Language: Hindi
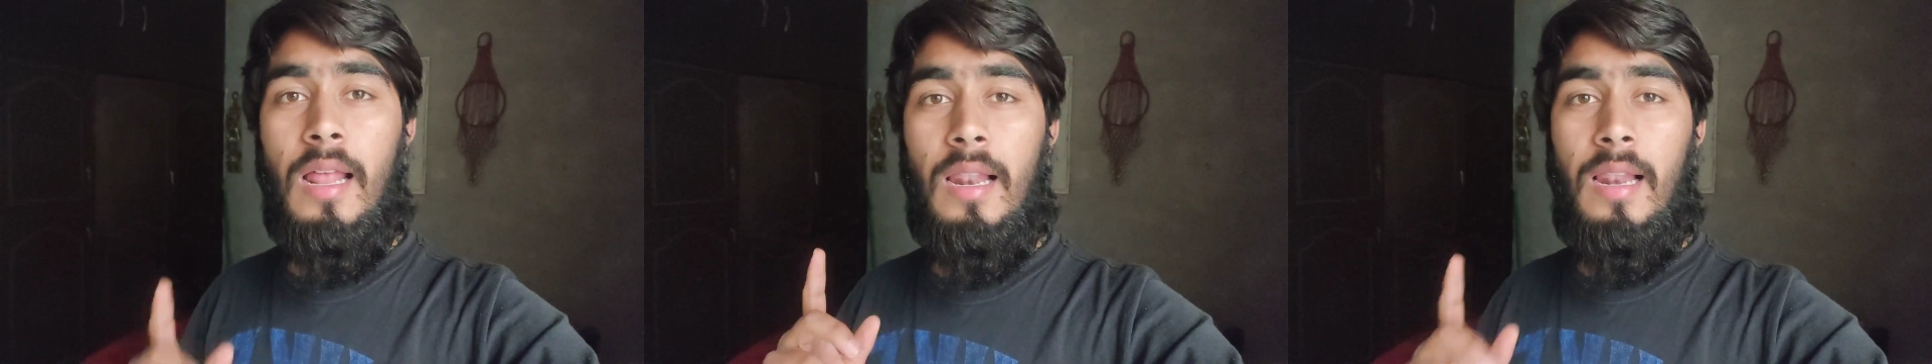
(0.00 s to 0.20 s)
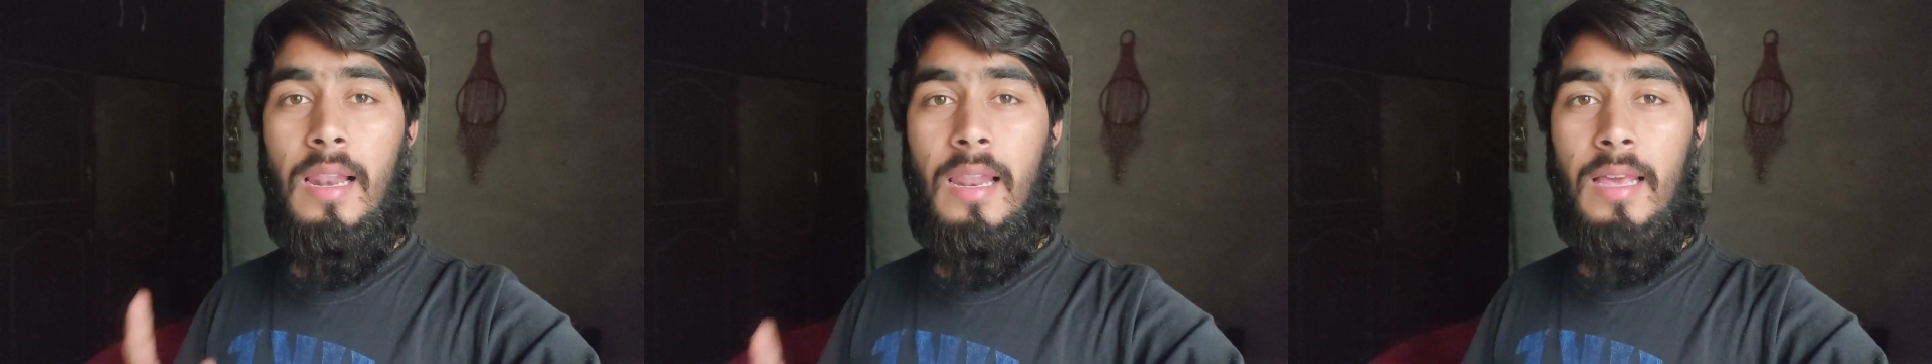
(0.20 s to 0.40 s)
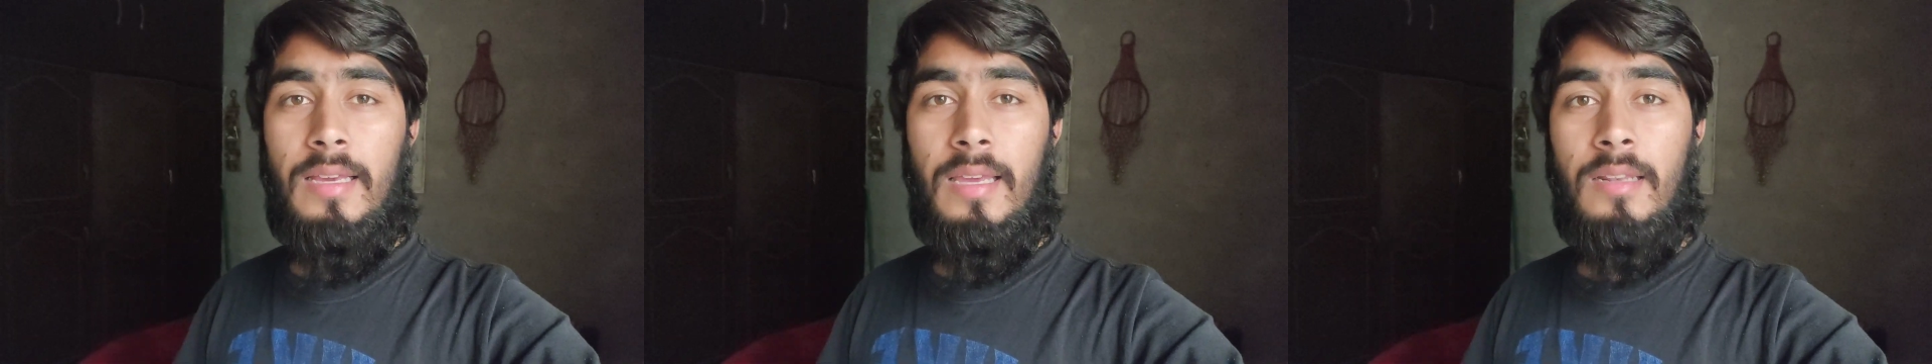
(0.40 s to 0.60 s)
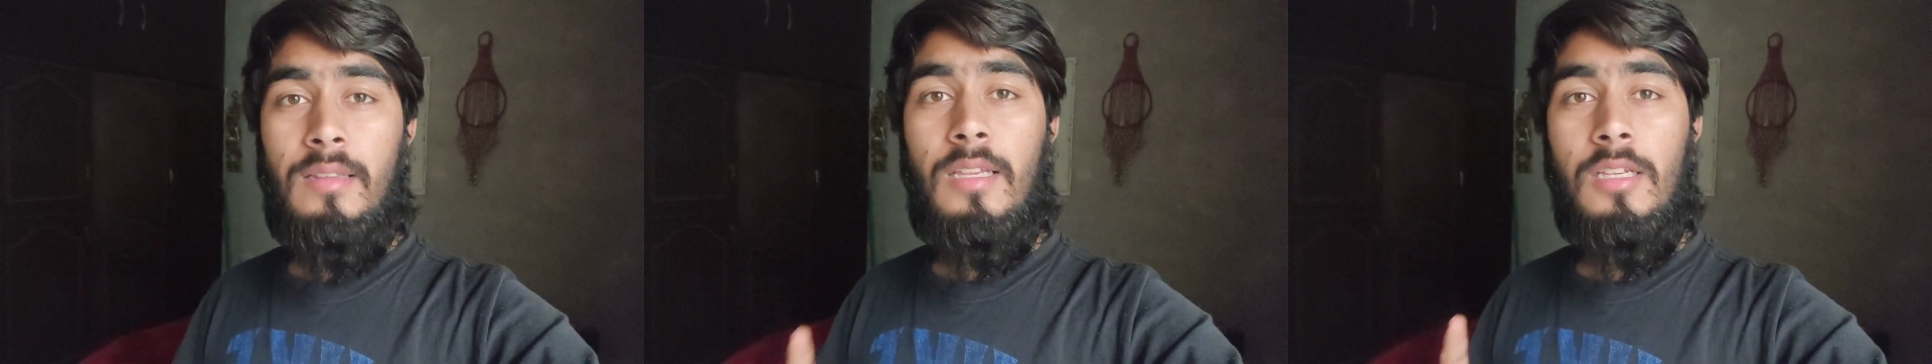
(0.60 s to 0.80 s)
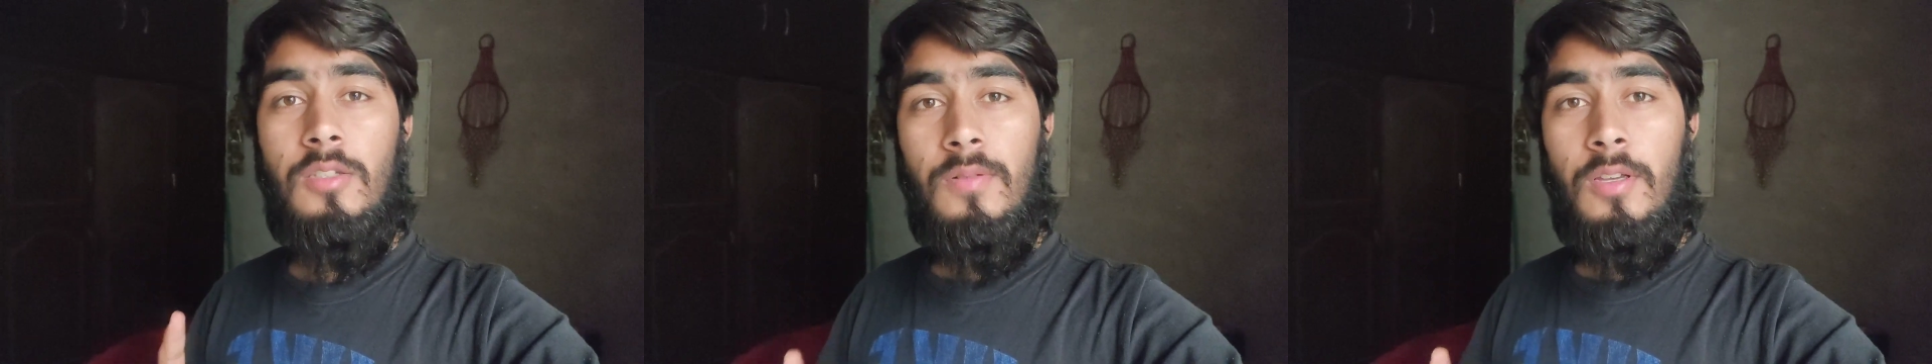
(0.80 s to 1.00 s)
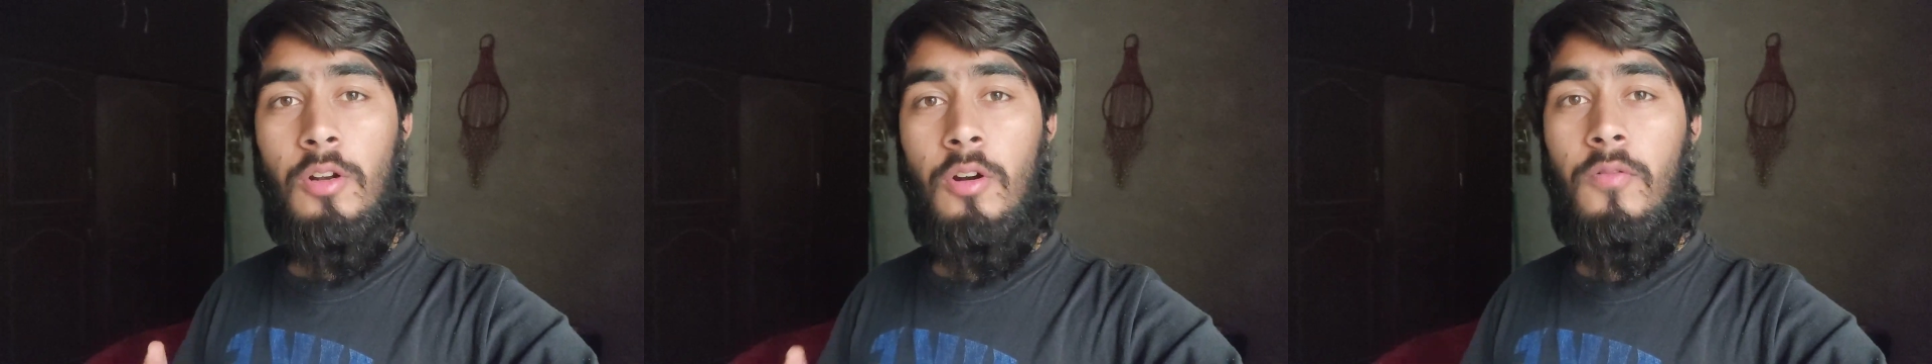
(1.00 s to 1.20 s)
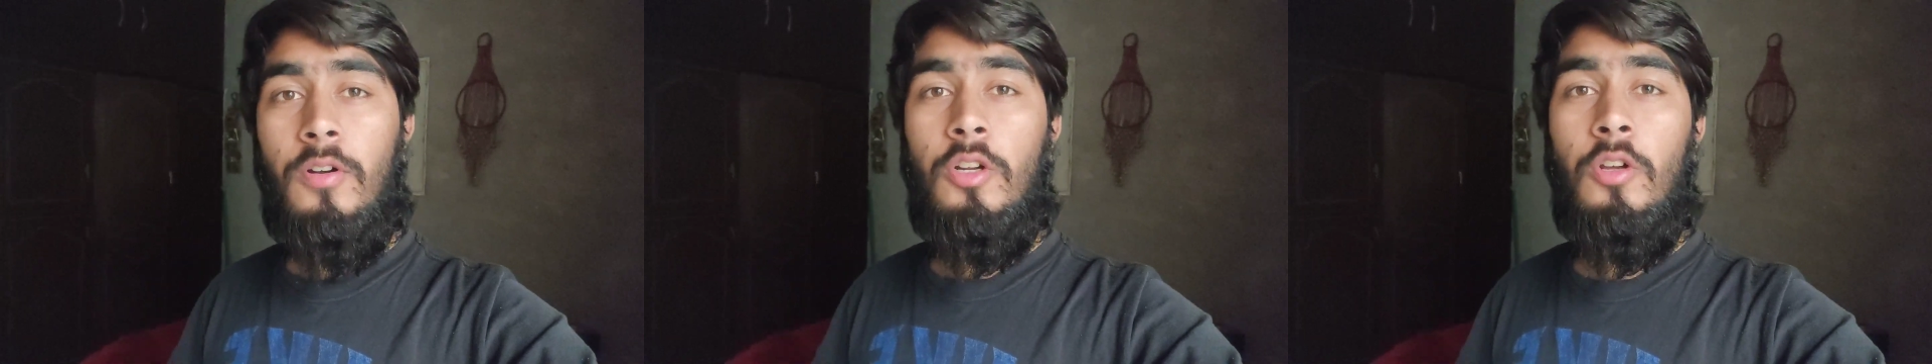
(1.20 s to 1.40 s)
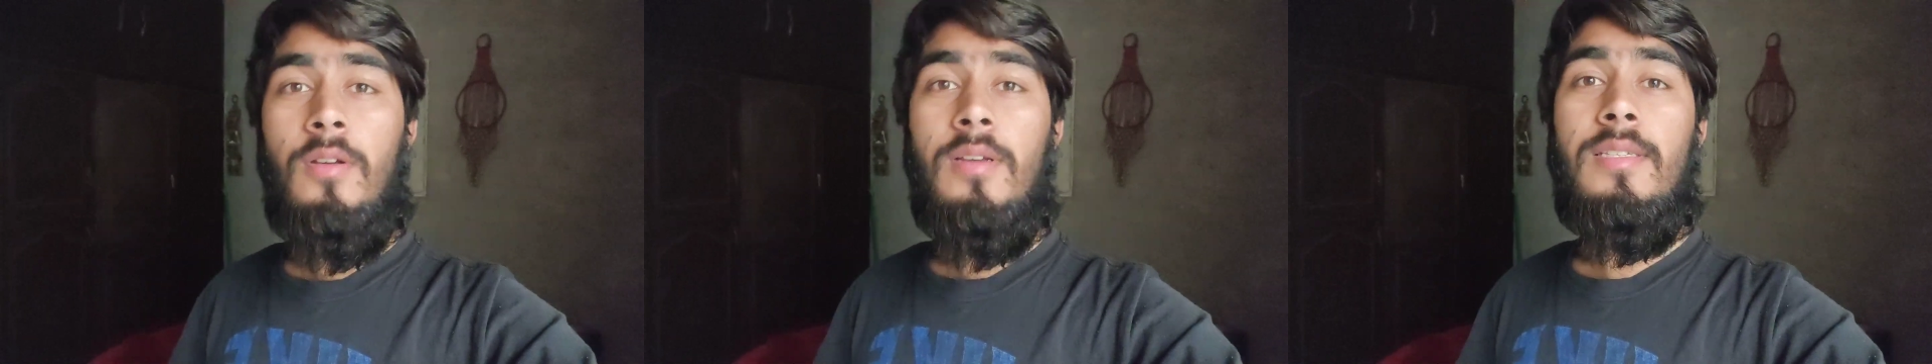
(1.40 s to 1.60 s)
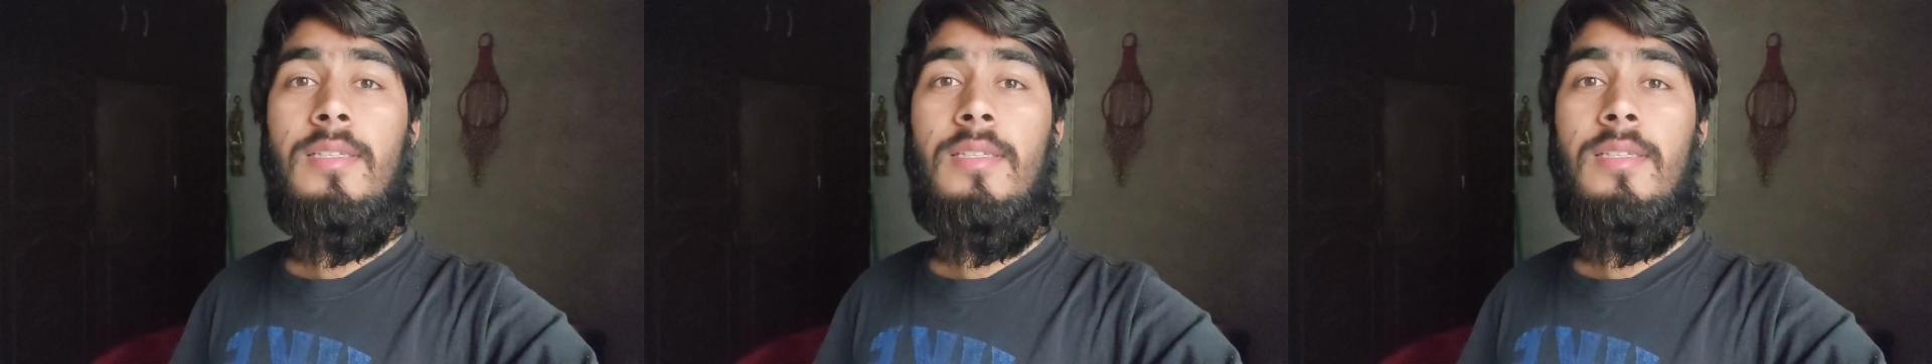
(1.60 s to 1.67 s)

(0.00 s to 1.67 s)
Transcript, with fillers: लेकिन तस्वीर और वीडियो